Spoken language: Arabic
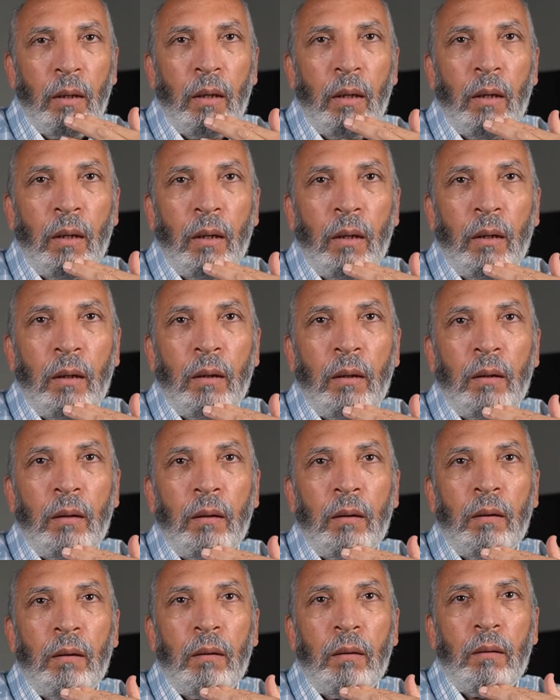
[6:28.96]

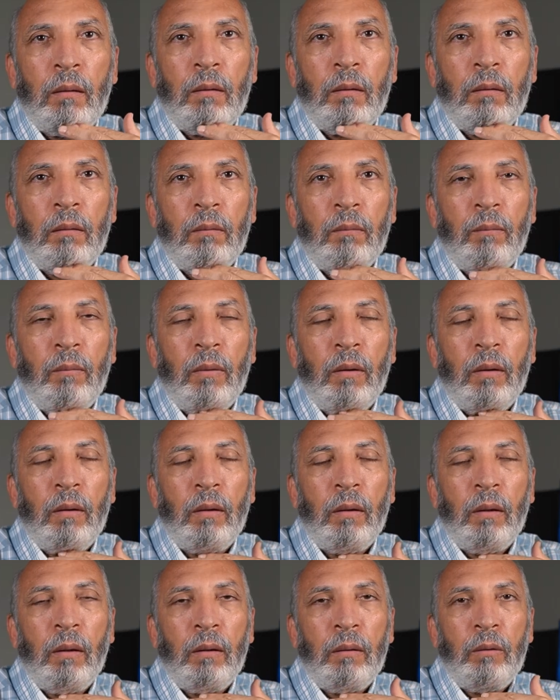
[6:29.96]
آه
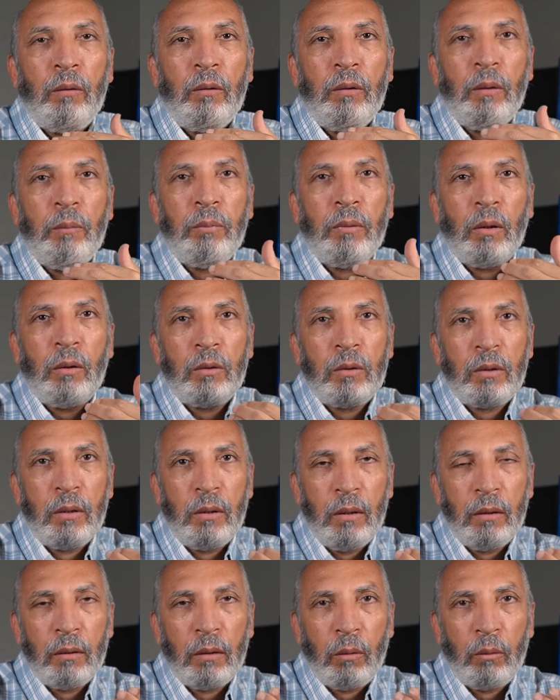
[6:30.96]
دي بتاخد
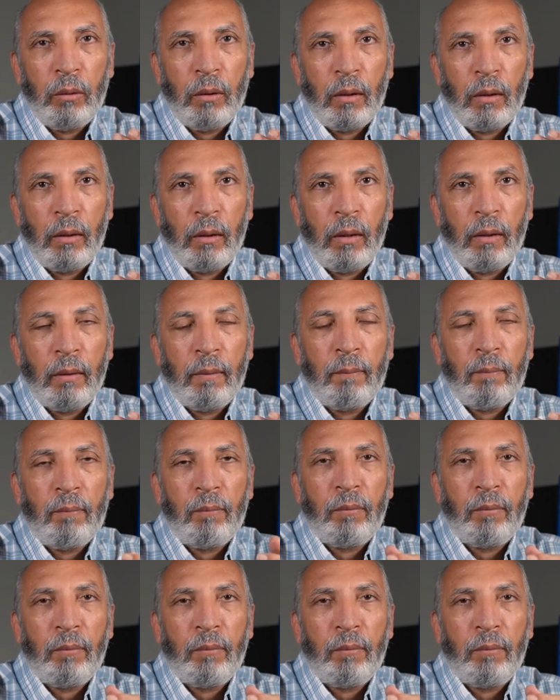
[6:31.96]
سنين طويله يعني